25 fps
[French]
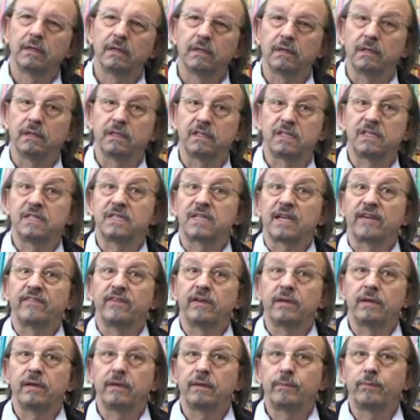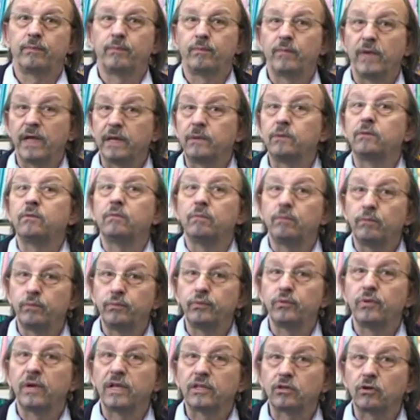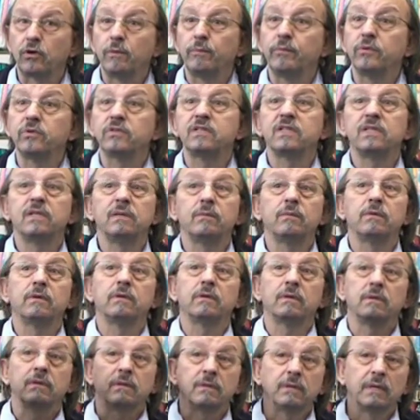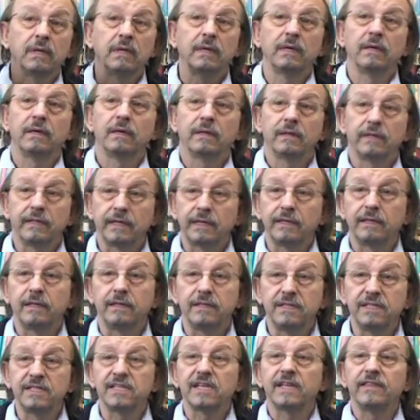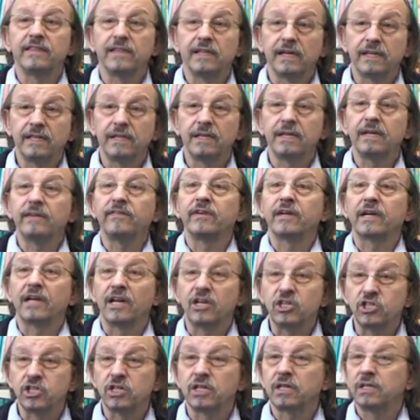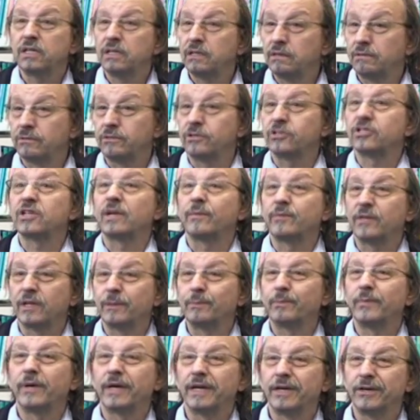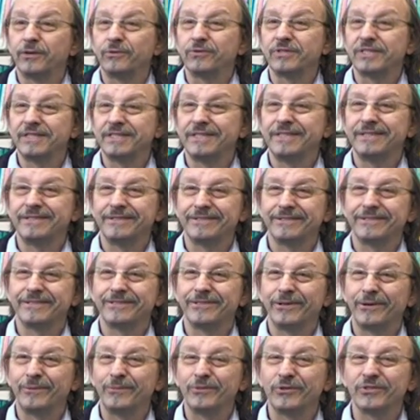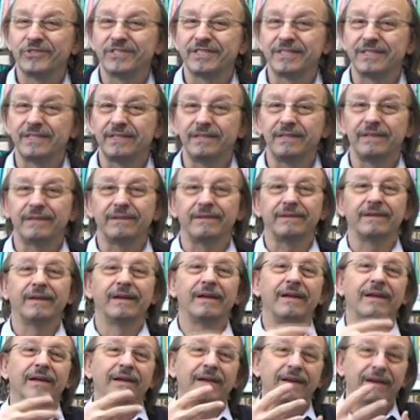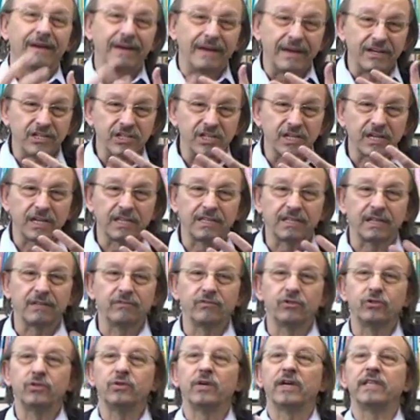Et si ça avait pu être possible euh, il y a des dizaines d'années avec l'Algérie, on n'en serait peut-être pas là aussi dans le monde si l'Algérie était devenue